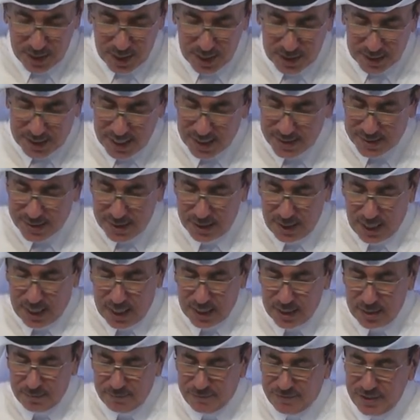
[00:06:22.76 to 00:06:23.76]
كأس
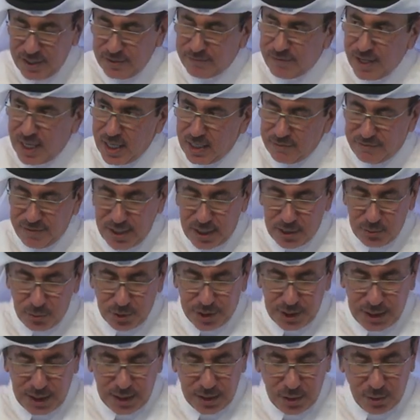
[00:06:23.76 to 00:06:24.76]
العالم فيفا
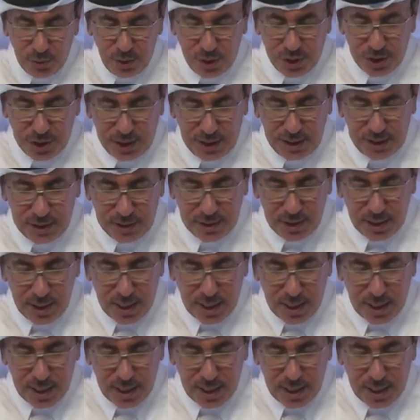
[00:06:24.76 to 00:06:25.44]
2022